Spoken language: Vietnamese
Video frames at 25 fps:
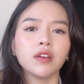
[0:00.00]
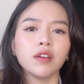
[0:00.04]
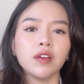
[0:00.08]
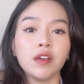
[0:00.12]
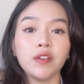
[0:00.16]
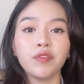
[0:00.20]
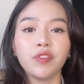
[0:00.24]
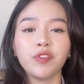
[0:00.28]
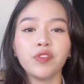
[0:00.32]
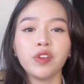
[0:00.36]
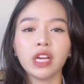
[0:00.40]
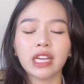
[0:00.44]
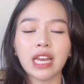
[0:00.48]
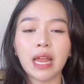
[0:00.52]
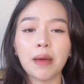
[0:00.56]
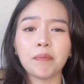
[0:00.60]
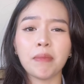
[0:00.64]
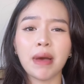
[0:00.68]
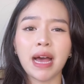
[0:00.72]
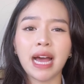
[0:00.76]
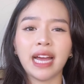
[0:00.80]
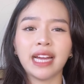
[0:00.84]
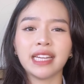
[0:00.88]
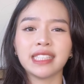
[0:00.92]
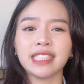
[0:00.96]
với việc làm
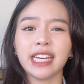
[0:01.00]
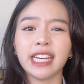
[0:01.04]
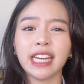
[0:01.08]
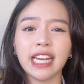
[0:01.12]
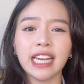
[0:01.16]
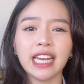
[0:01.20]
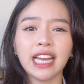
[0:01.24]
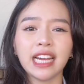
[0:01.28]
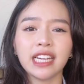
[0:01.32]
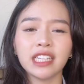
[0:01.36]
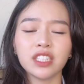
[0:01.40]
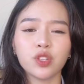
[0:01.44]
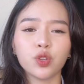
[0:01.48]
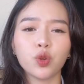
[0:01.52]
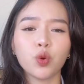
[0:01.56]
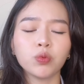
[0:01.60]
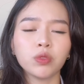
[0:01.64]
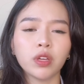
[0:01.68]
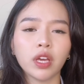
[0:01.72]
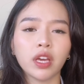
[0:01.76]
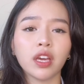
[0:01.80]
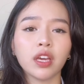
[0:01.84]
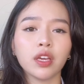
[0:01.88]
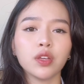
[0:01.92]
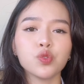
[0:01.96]
bài chạy deadline cũng
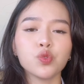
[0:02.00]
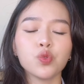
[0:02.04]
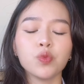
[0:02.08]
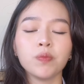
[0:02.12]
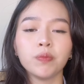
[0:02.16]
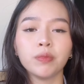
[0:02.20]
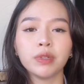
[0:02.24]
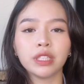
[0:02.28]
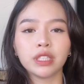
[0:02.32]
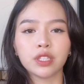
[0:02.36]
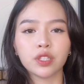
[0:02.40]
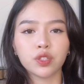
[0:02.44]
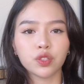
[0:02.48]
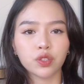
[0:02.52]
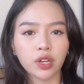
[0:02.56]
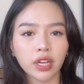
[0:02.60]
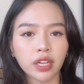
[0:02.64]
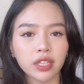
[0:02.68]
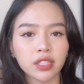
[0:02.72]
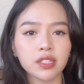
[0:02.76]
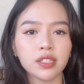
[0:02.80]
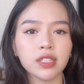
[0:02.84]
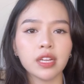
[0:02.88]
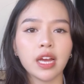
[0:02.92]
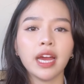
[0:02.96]
thế dù mình
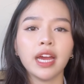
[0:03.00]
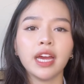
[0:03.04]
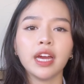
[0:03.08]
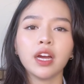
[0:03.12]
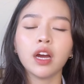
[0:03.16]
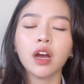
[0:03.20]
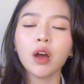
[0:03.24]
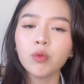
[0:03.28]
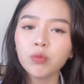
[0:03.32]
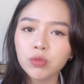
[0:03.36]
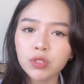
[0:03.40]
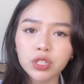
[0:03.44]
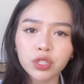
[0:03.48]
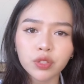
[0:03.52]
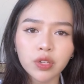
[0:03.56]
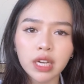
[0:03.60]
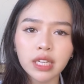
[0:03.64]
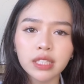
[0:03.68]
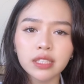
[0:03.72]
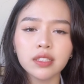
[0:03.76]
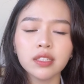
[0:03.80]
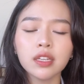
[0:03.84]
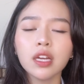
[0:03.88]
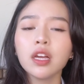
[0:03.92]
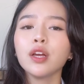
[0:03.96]
stress hay không
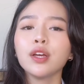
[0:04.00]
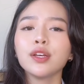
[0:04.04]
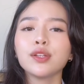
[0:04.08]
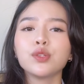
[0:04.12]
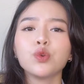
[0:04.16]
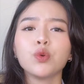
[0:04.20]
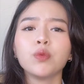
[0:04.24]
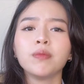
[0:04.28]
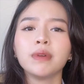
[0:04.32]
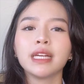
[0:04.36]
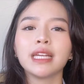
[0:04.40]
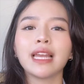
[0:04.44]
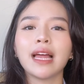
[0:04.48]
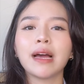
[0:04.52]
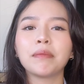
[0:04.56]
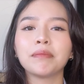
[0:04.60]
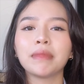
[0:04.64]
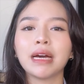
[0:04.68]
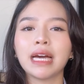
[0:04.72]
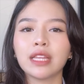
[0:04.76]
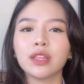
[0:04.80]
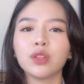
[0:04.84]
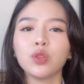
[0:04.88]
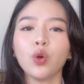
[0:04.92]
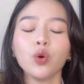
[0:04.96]
stress dù mình làm
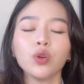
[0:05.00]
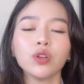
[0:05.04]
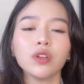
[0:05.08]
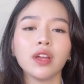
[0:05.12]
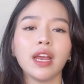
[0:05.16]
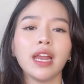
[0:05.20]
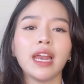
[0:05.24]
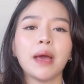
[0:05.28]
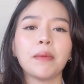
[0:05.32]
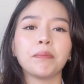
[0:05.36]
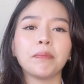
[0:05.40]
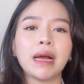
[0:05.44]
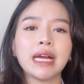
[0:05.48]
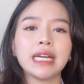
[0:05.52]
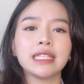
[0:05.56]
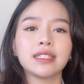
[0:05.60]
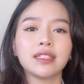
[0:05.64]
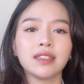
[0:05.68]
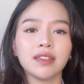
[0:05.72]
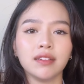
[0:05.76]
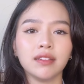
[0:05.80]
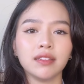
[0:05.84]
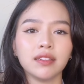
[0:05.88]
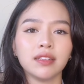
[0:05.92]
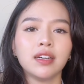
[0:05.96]
bài tốt hay làm bài
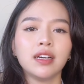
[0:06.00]
dở